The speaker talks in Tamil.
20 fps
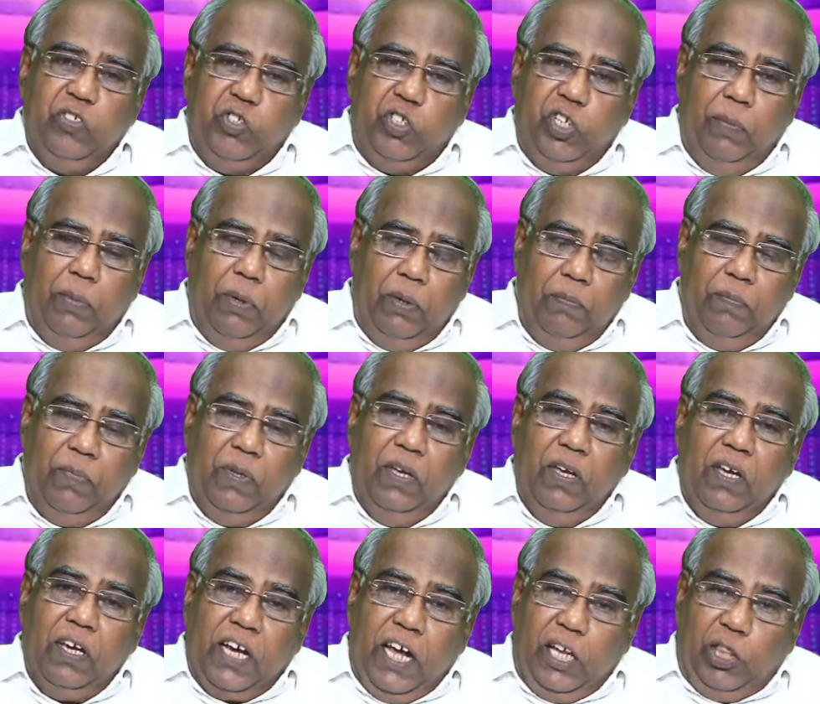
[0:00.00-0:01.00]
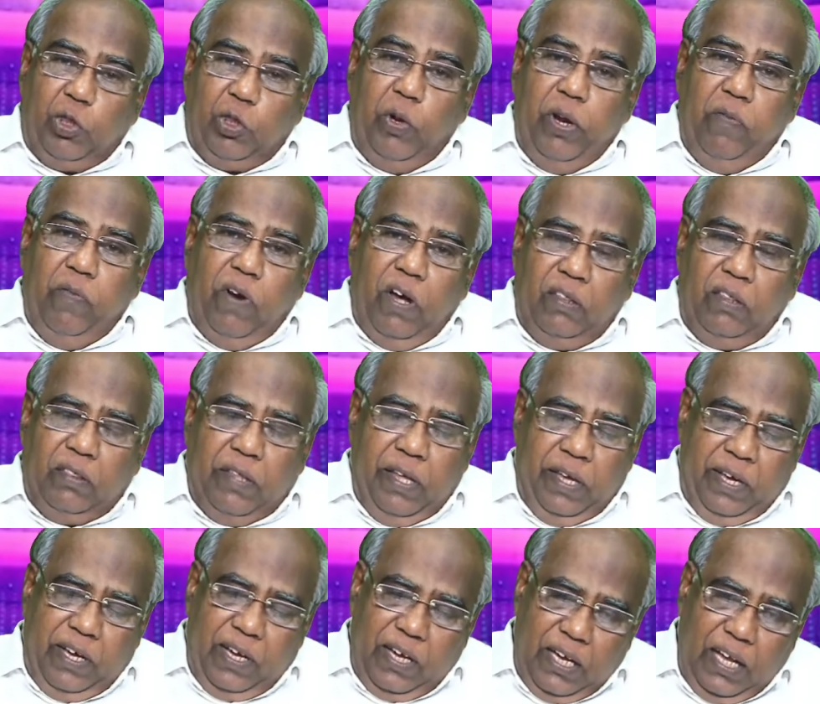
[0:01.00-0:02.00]
ஜபம் கத்துடைய வார்த்தை
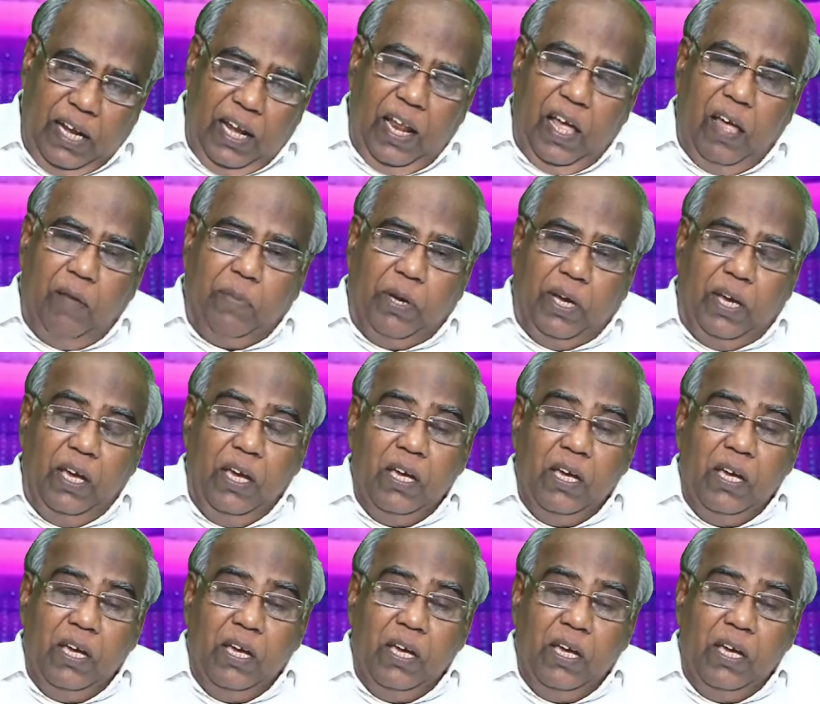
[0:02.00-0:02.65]
எல்லாமே